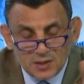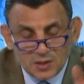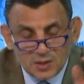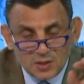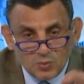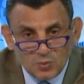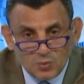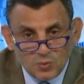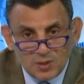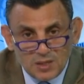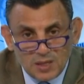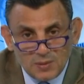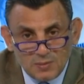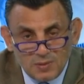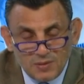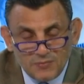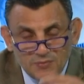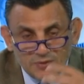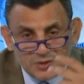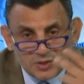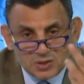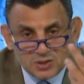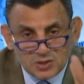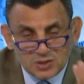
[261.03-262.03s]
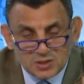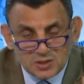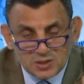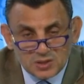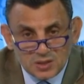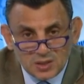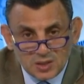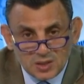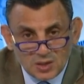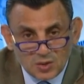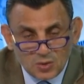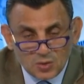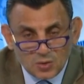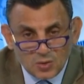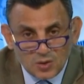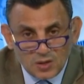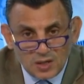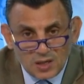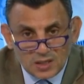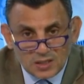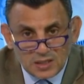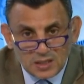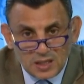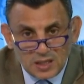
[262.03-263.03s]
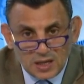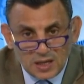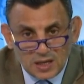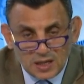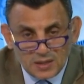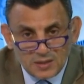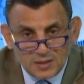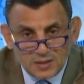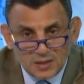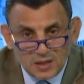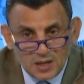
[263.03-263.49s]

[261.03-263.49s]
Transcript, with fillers: وأن ما فيش كورونا إطلاقا